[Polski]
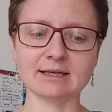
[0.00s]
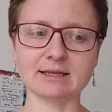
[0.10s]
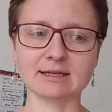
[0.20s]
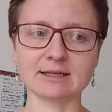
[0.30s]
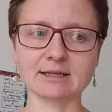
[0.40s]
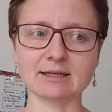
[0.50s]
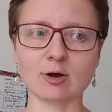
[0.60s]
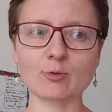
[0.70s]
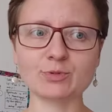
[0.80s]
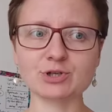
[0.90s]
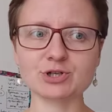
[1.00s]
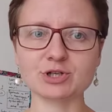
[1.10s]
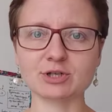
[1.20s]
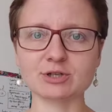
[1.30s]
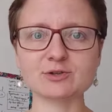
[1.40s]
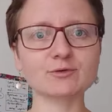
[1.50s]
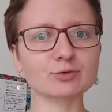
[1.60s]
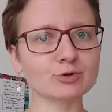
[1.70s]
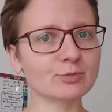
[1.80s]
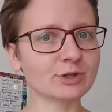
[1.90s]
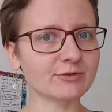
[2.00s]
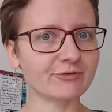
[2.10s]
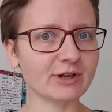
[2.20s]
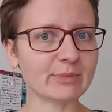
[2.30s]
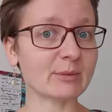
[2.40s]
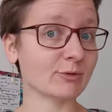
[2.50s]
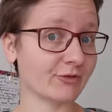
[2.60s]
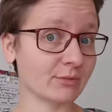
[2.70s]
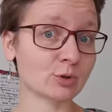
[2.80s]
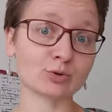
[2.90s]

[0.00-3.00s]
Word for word: Y, opisz swój ulubiony film albo film,